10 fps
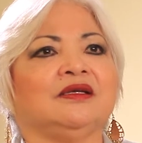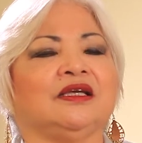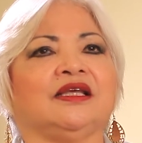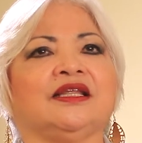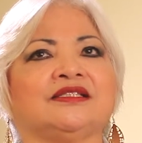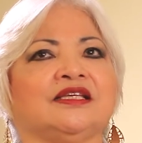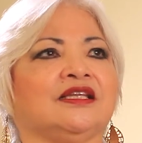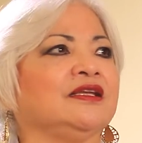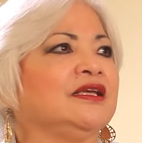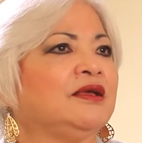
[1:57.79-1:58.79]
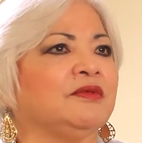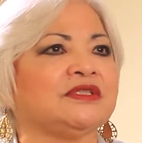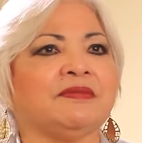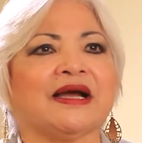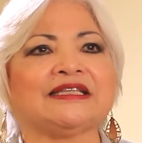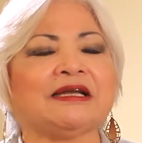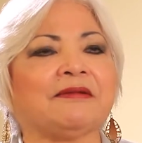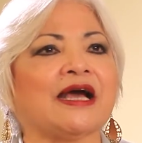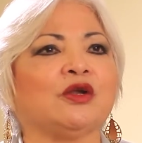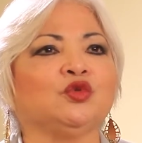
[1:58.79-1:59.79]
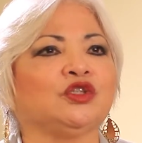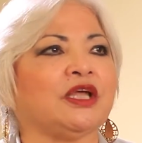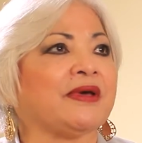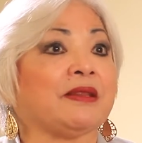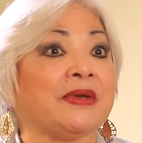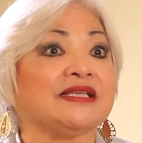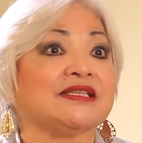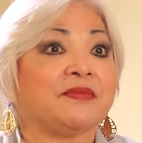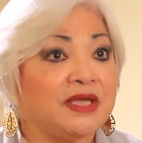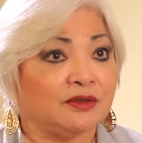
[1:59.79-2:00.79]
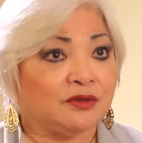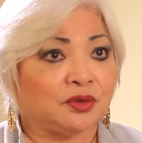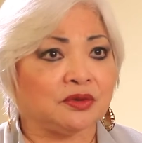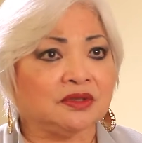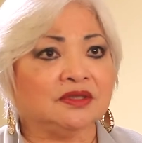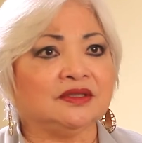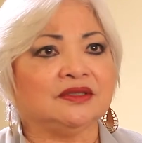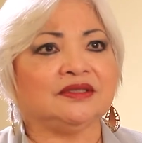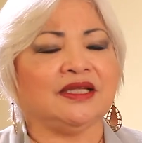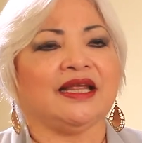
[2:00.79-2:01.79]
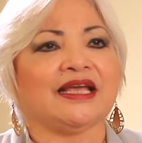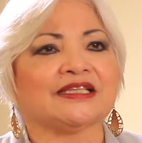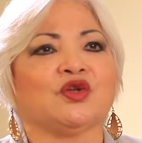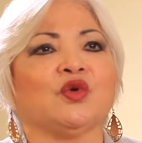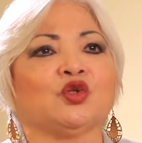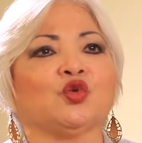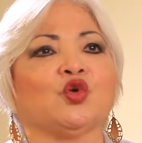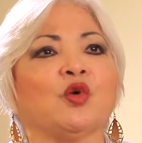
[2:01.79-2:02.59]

Es decir, si van a trabajar un tema de pensamiento, tienen que hacer un estudio